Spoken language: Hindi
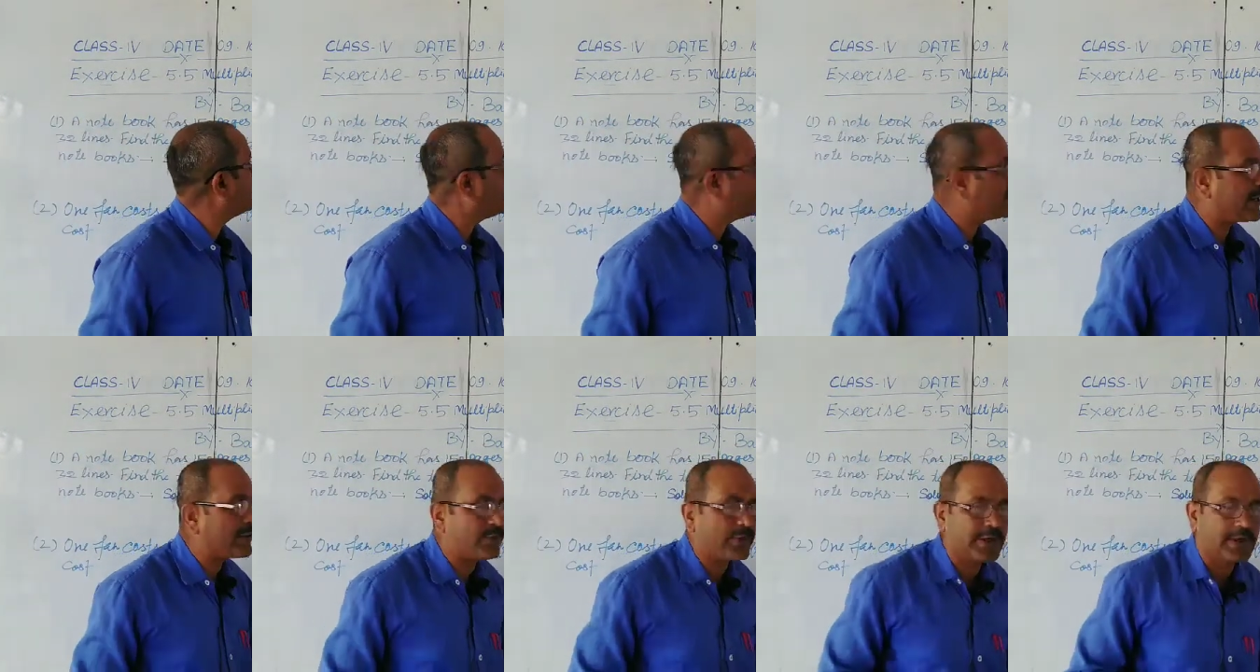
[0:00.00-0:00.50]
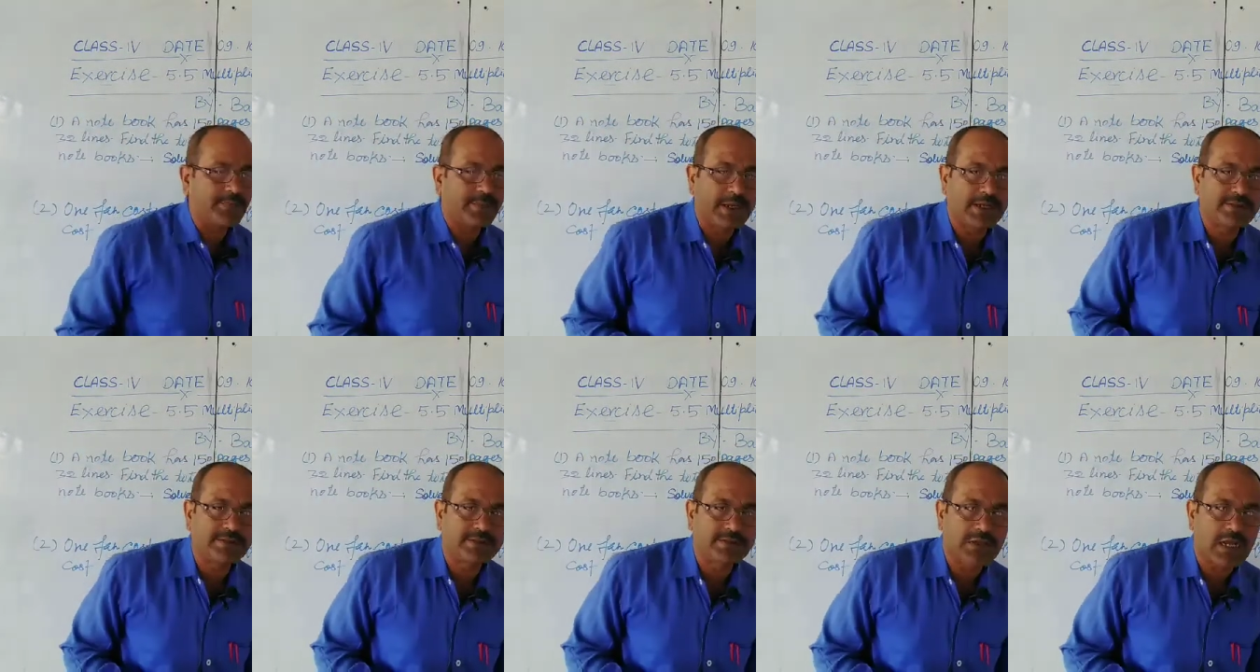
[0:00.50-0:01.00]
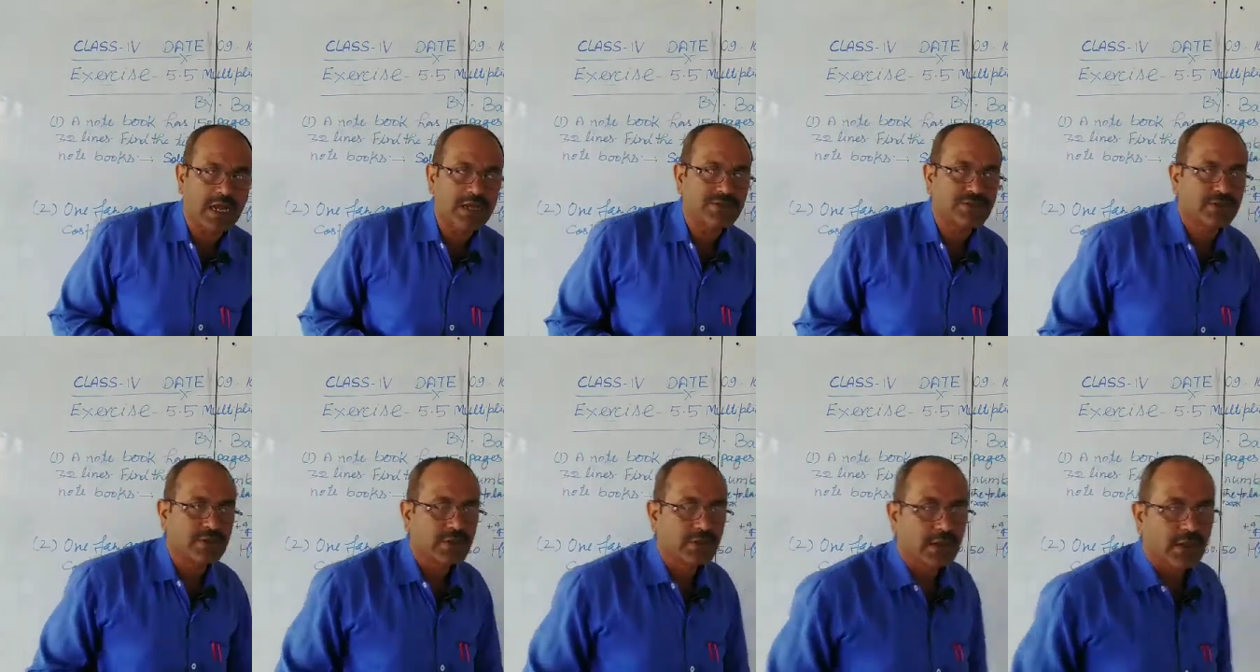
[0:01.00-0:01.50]
हंड्रेड
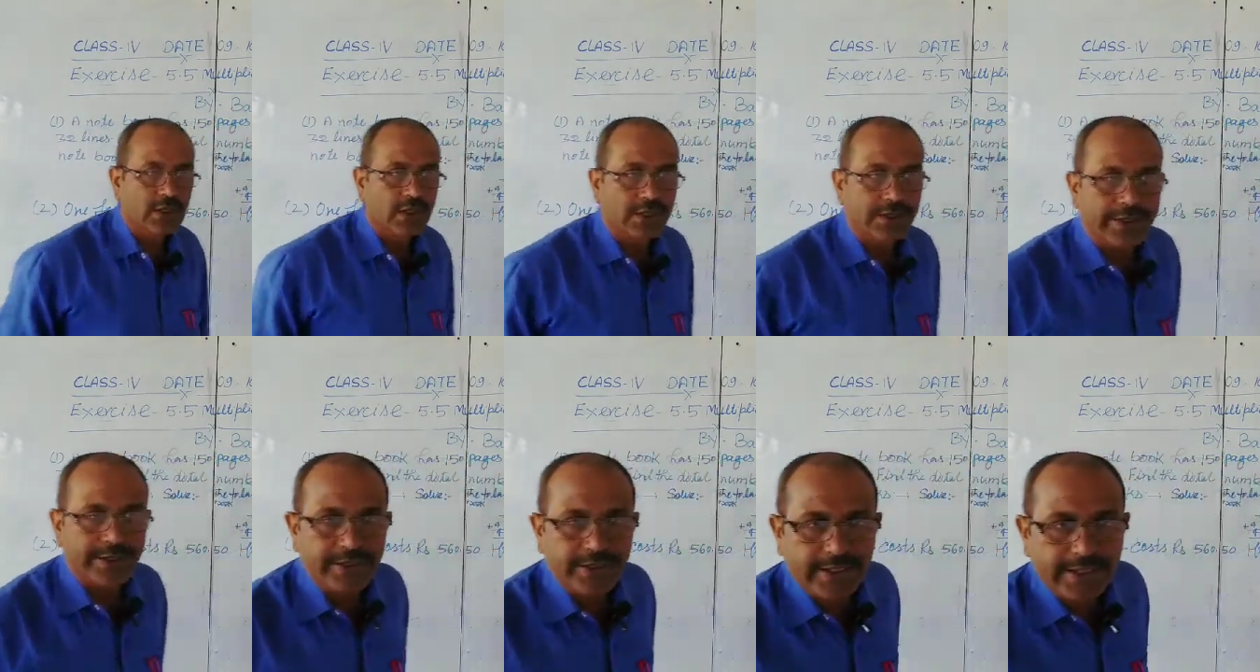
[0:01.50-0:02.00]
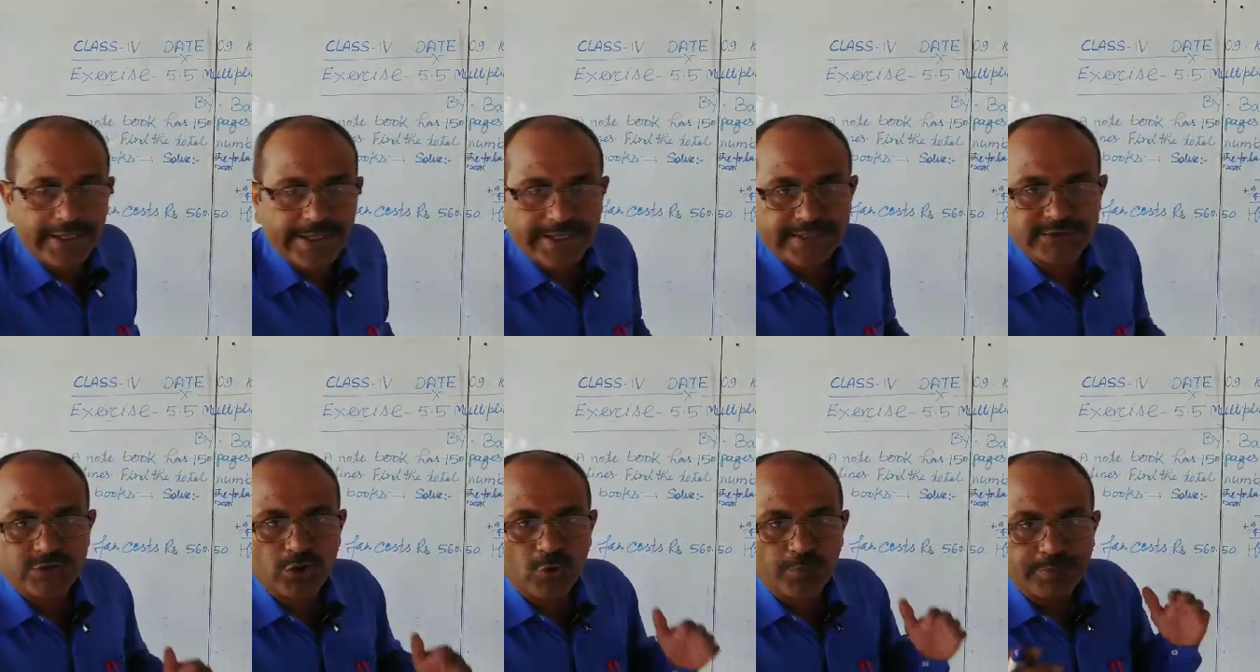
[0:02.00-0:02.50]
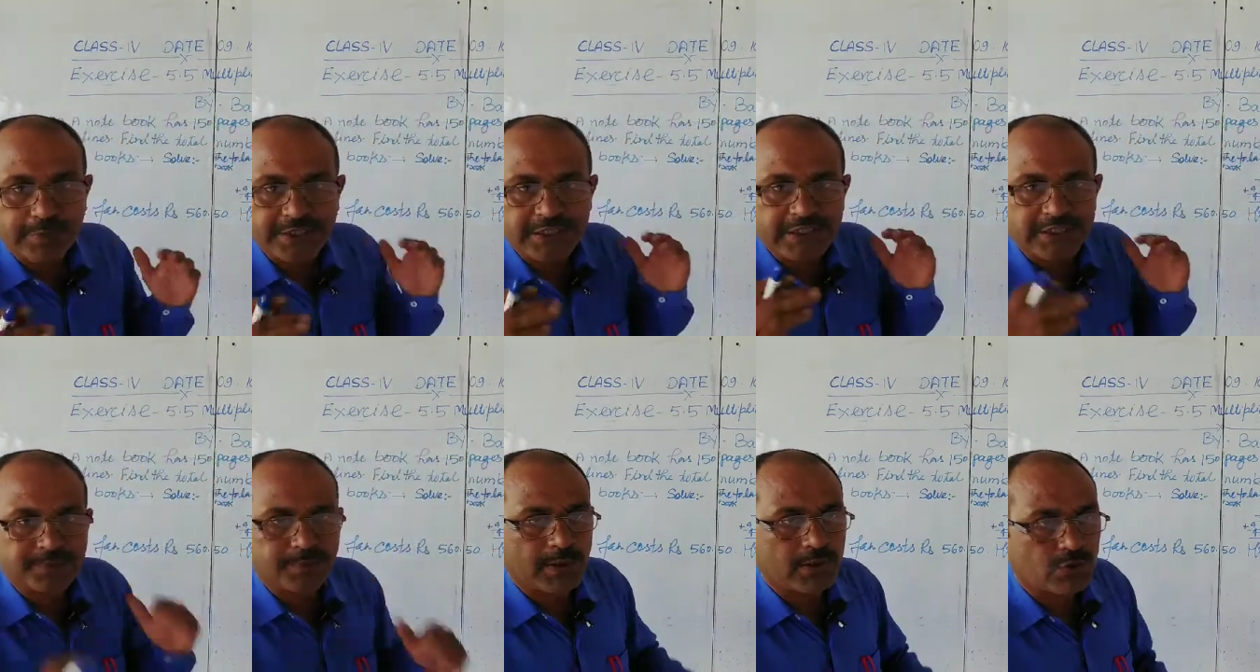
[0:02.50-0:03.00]
कास्ट यानी
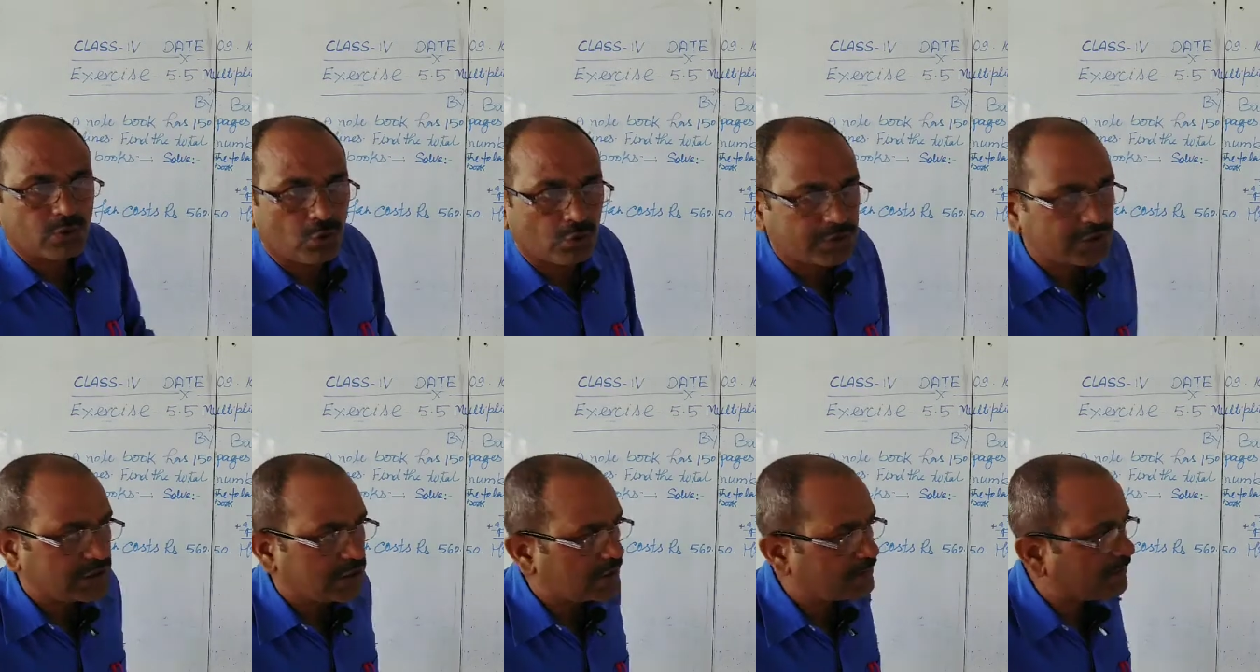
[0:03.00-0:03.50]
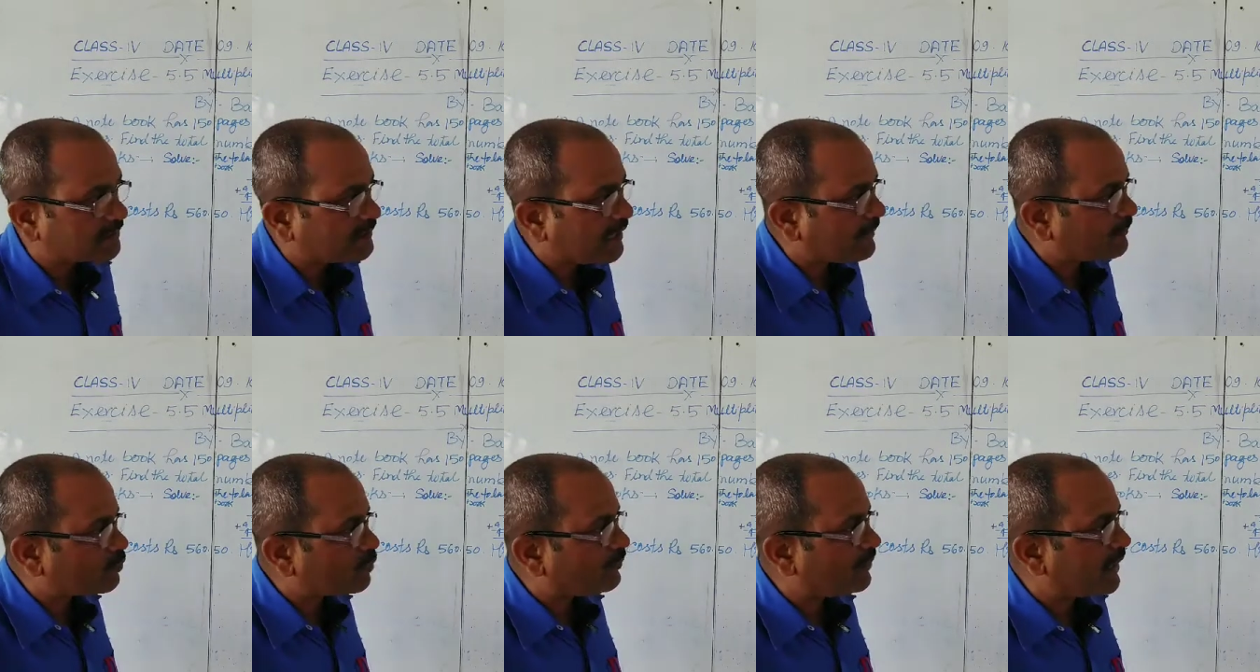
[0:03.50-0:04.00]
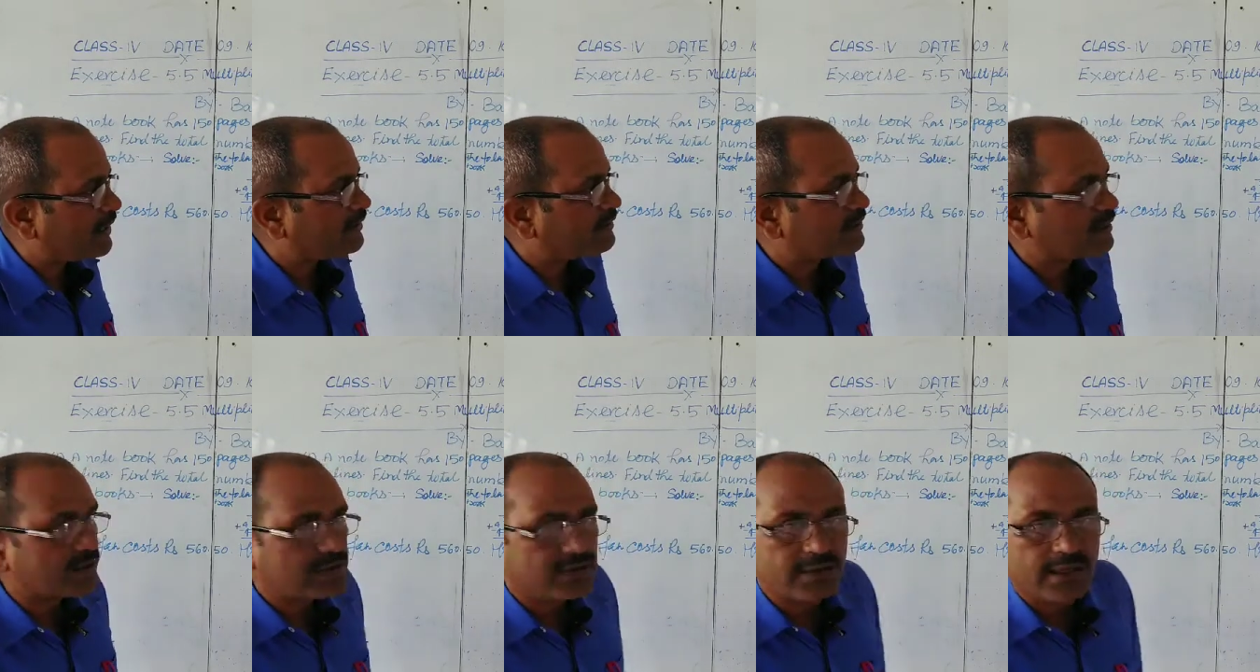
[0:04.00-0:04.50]
120 पंखों की कीमत आपको फाइंड
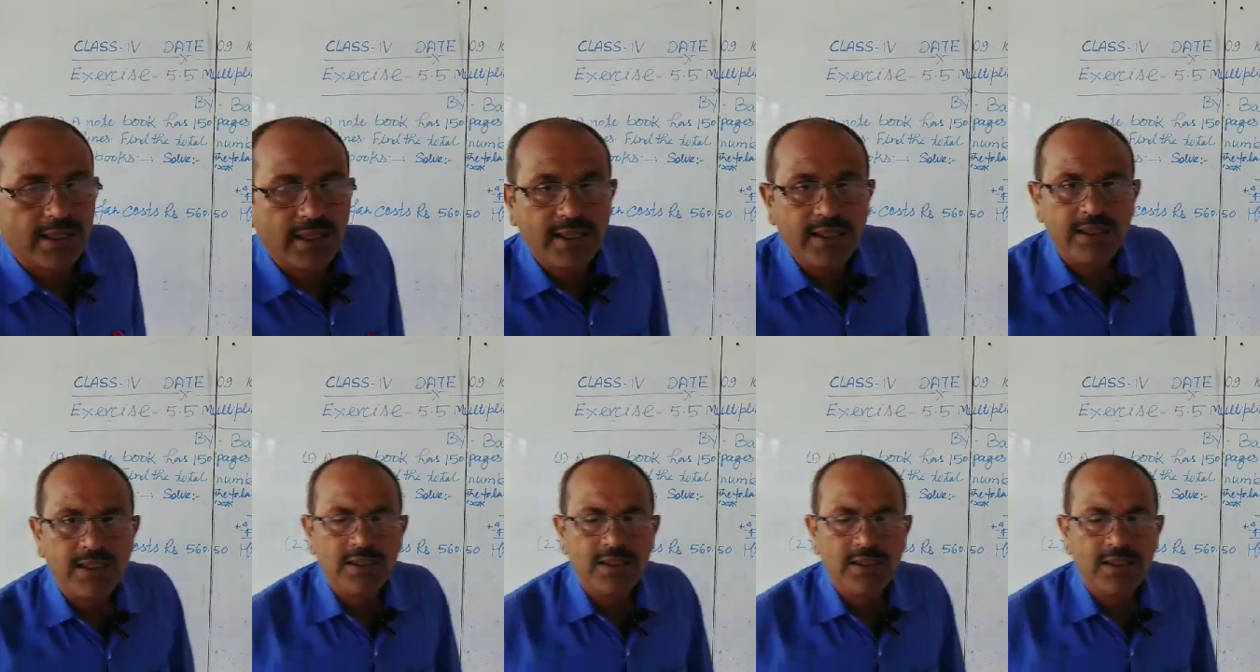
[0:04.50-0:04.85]
करनी है